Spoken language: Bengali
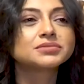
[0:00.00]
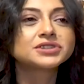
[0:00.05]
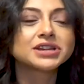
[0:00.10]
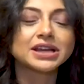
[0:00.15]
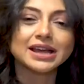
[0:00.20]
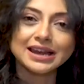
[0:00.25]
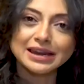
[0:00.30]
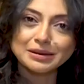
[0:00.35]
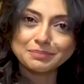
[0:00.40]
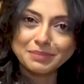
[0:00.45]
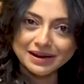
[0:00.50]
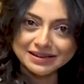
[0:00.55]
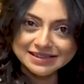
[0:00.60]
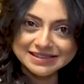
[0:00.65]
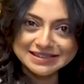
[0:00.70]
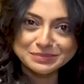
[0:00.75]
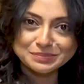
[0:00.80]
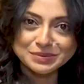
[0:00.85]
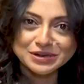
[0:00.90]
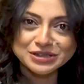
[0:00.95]
সেখানে
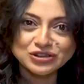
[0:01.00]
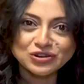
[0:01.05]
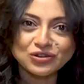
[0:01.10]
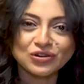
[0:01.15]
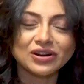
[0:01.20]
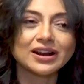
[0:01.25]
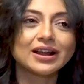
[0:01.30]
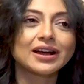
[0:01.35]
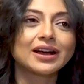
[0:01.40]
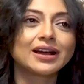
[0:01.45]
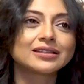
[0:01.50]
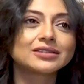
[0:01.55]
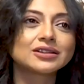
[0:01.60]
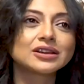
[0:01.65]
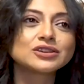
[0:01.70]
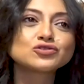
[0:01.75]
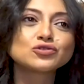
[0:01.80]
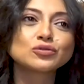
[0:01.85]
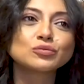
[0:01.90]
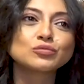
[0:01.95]
পার্টিসিপেট করা তো
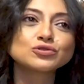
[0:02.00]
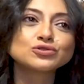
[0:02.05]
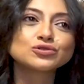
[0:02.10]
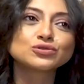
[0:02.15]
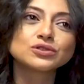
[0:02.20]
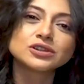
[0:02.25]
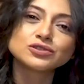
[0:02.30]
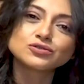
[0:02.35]
এই সমস্ত